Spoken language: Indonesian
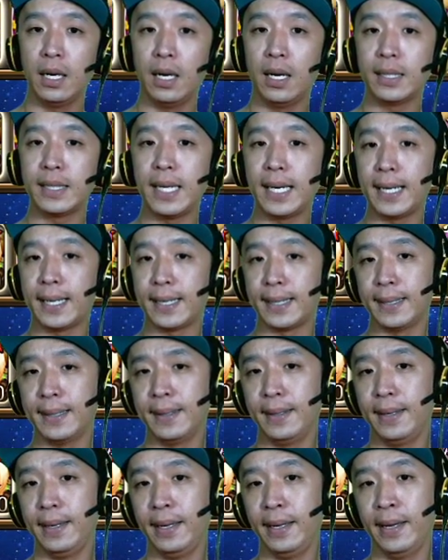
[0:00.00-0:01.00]
attacker
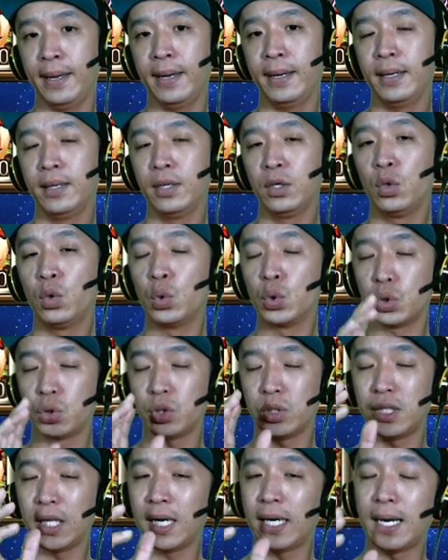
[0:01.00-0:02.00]
ya,
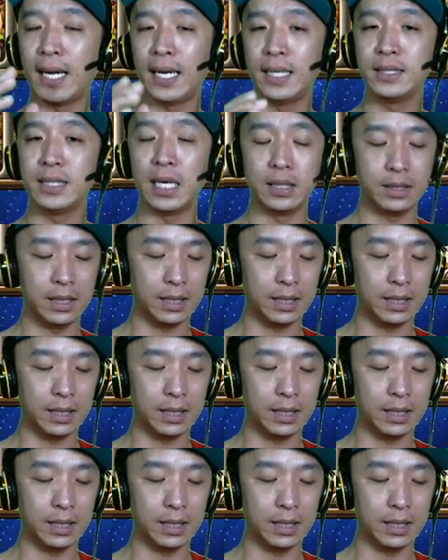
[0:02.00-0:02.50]
khusus attacker aja.